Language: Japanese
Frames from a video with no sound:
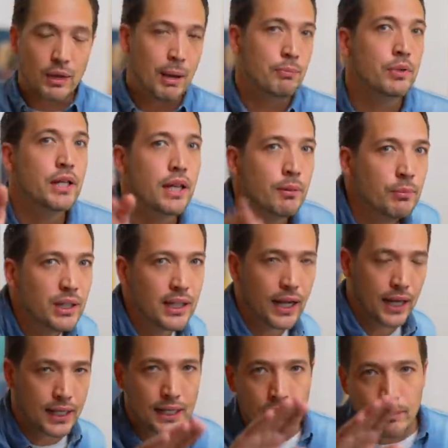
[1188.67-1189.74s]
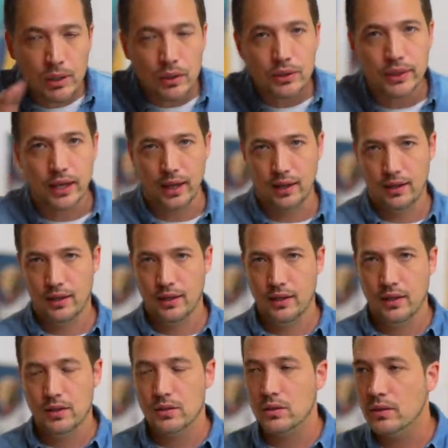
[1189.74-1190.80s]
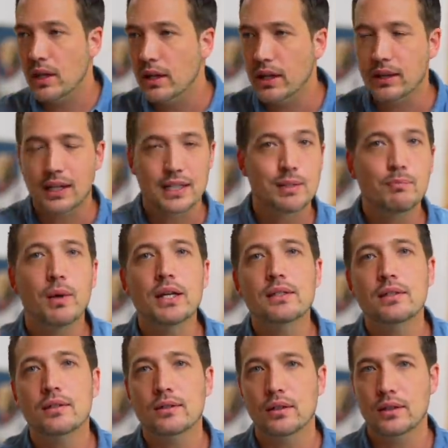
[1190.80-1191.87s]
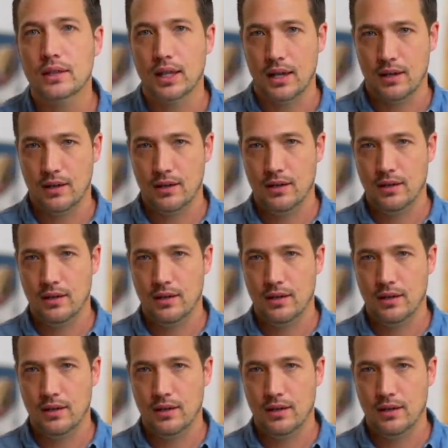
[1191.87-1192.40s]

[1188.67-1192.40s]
いや、無理だ、無理だ、諦めろって。そんなのやったら失敗するぞって。